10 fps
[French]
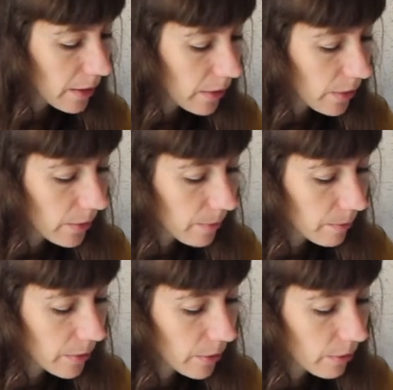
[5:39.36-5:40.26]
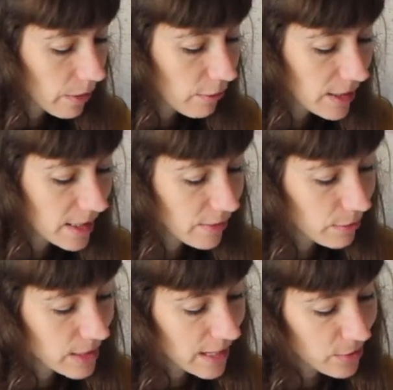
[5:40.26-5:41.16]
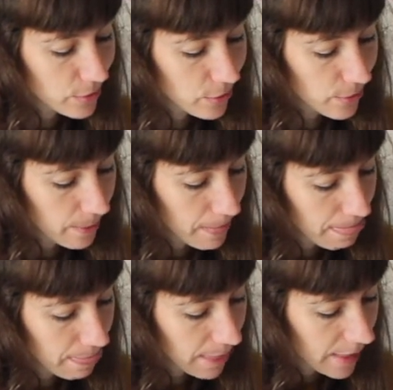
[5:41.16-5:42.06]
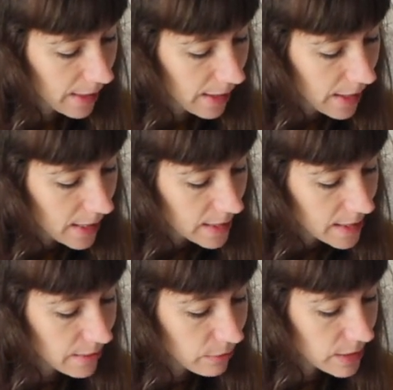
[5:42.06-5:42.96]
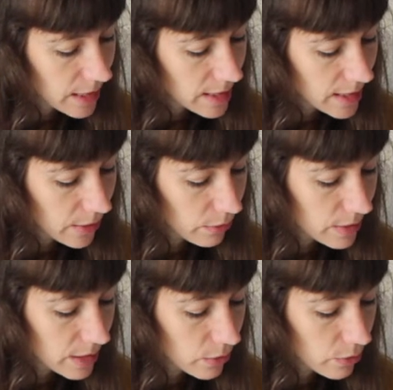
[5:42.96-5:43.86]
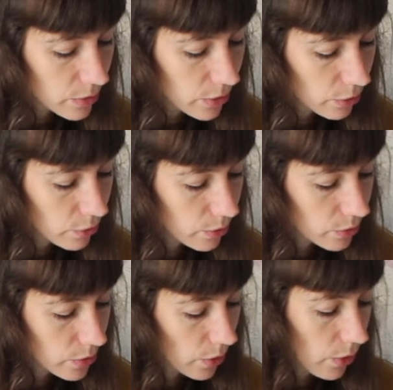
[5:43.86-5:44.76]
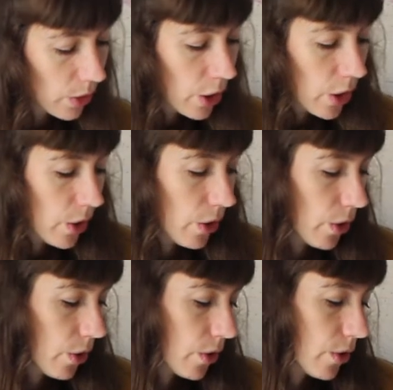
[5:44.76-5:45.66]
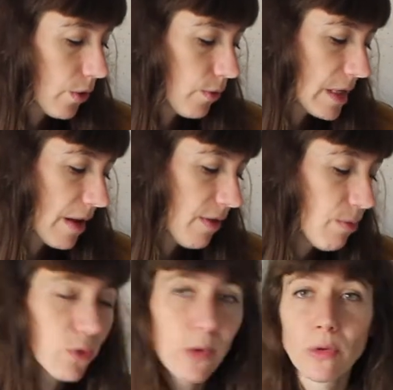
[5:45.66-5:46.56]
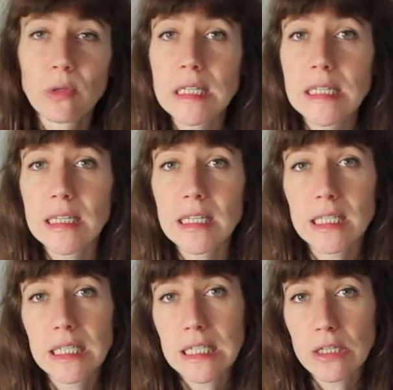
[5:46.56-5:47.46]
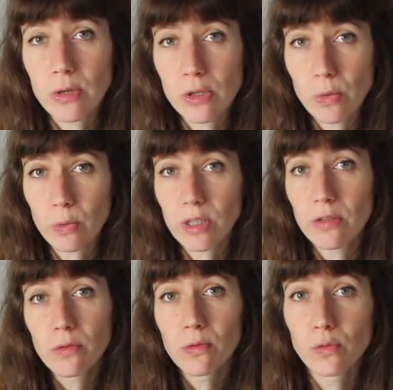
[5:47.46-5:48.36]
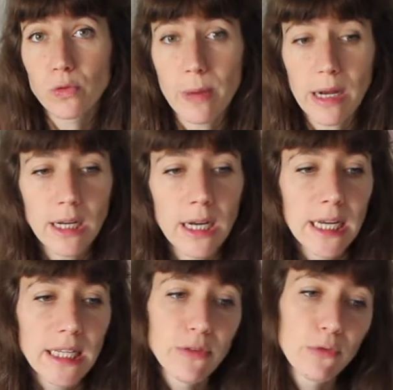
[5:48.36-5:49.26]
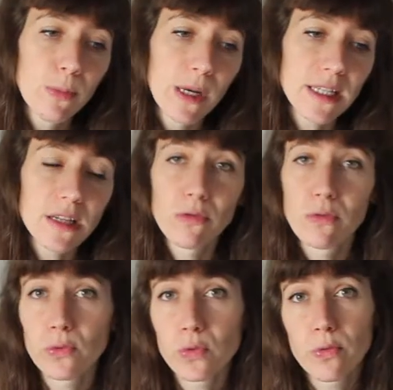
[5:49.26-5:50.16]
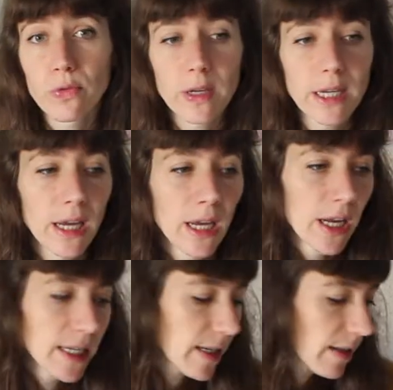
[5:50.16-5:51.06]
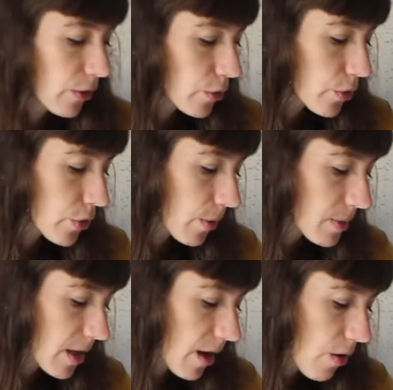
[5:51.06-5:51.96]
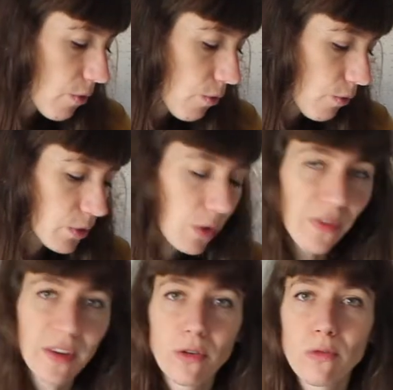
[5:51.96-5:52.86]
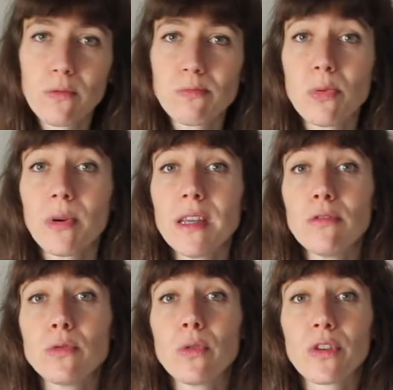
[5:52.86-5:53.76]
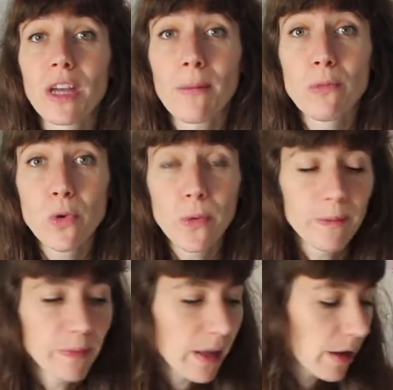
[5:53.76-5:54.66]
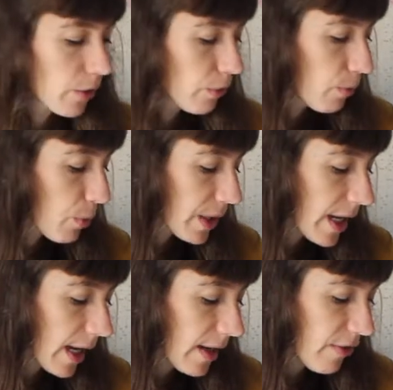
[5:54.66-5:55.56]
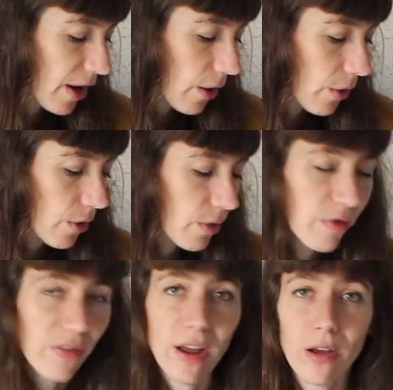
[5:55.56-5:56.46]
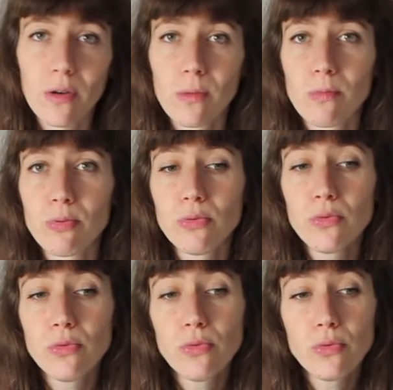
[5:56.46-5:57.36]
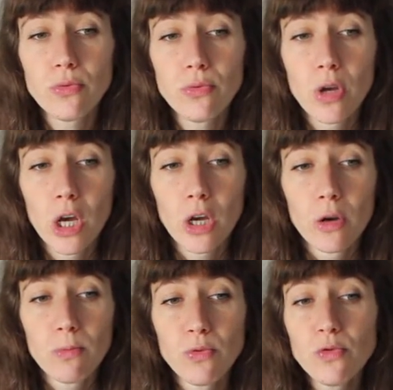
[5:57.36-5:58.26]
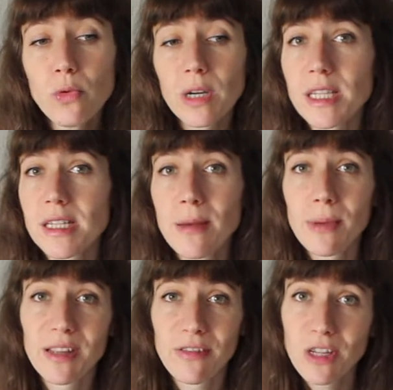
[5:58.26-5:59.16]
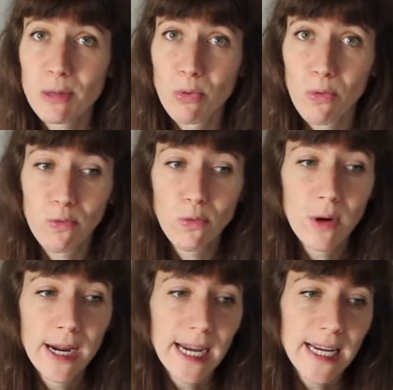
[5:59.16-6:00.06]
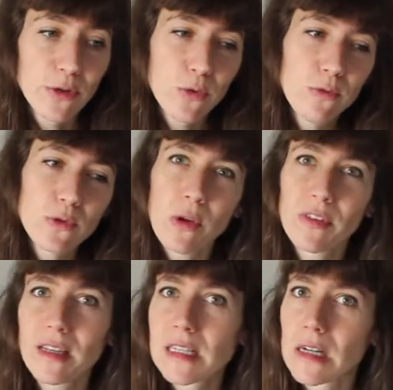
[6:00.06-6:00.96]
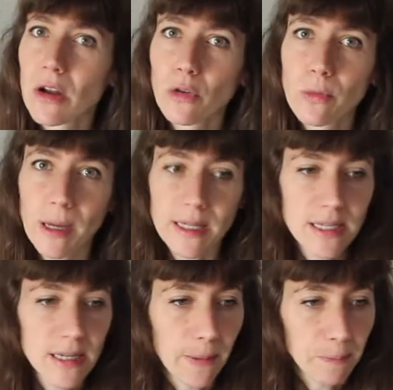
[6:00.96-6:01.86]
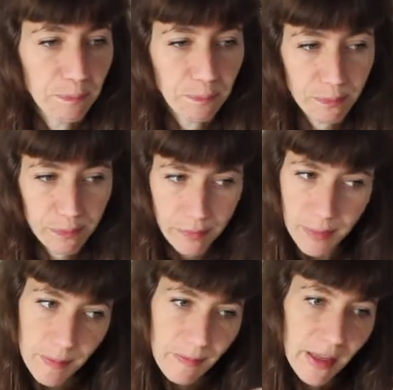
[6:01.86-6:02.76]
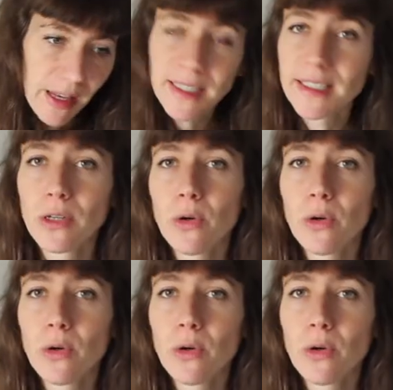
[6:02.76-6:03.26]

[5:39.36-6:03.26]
Euh, on va voir ce qui vous aide du coup. Ce qui vous aide, c'est que vous êtes conscient ou conscient euh, que vous avez besoin de quitter des situations qui vous font du mal, qui vous blessent, qui vous font souffrir, qu'il y a quelque chose comme ça où vous sentez que vous pourriez vous offrir mieux, que vous pourriez aller vers, euh, plus, plus nourricier et bénéfique pour vous, et du coup vous sentez que c'est l'heure de partir. Il y a des